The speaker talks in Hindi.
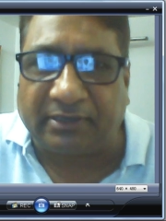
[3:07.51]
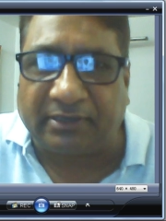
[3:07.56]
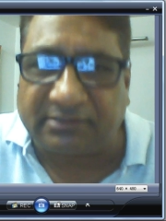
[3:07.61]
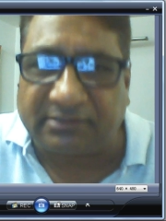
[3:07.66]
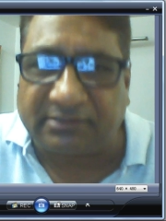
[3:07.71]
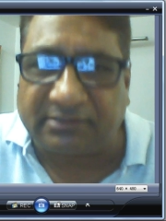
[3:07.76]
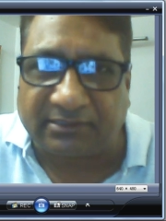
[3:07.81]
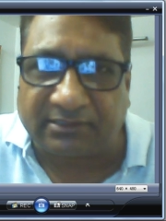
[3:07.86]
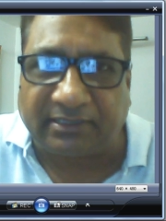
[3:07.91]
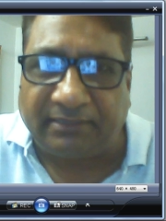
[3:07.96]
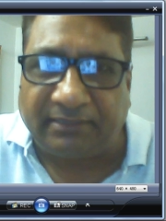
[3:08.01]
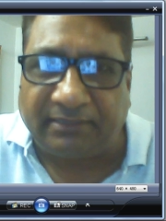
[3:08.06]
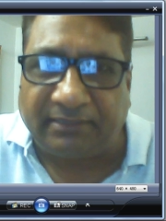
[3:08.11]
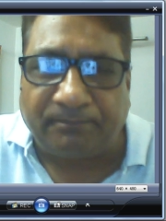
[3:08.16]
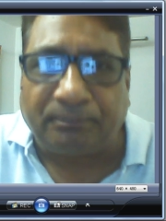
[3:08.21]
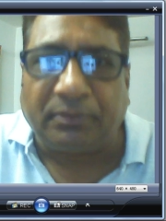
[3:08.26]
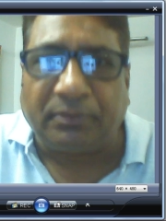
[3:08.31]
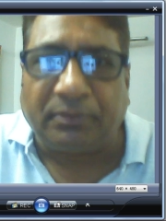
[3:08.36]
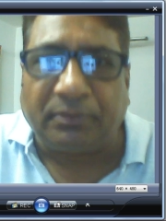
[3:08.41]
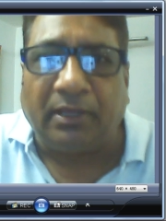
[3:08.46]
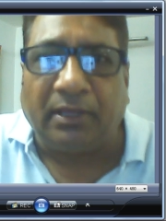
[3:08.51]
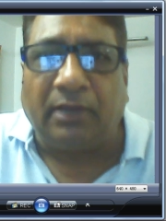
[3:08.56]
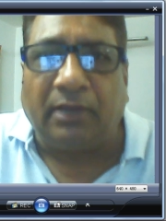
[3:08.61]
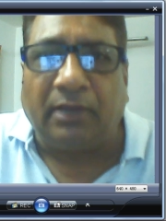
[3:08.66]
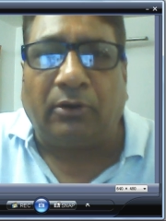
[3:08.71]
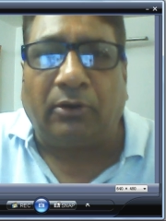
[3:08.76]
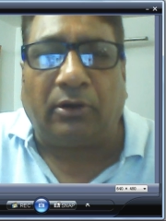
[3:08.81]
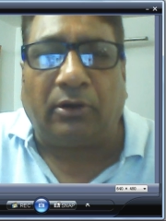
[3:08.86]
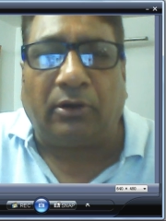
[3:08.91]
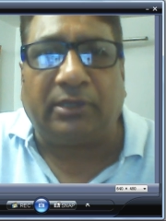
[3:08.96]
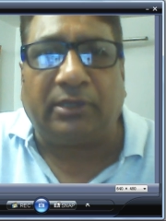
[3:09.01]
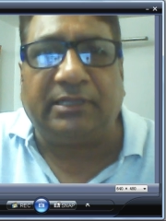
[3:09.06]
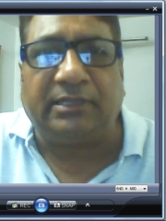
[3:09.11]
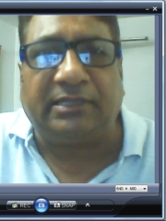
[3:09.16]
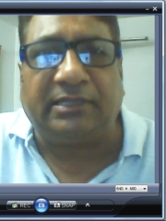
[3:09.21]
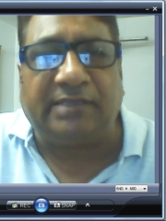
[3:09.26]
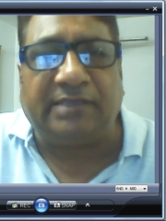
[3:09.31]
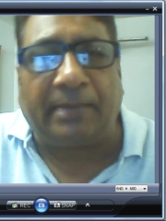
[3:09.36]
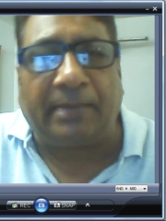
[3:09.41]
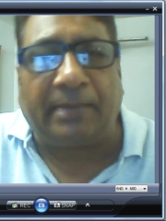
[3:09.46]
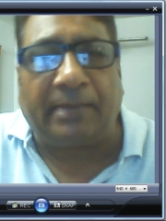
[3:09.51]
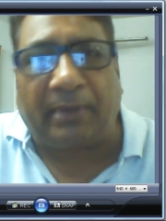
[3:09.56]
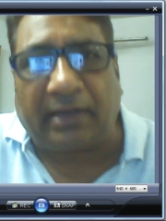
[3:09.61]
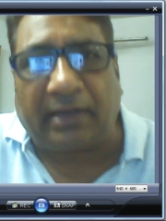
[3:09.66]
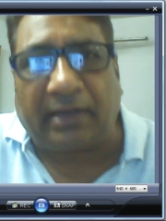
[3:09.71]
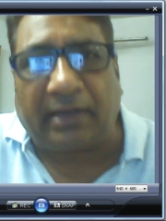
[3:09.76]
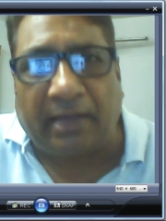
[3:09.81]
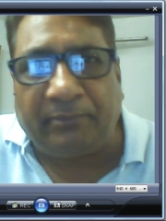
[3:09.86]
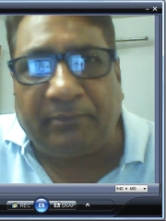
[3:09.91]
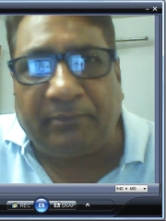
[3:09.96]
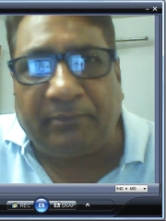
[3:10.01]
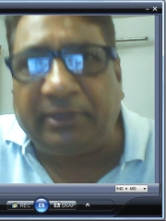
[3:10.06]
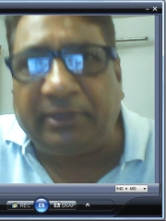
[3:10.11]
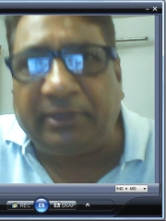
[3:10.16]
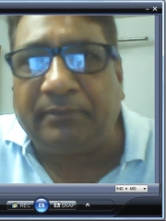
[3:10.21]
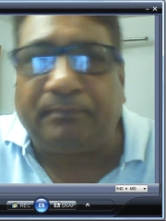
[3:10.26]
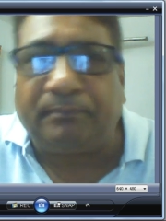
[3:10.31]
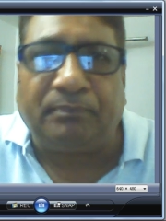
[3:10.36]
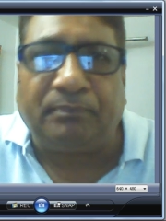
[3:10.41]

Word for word: कर सकते हैं और यदि आप आगामी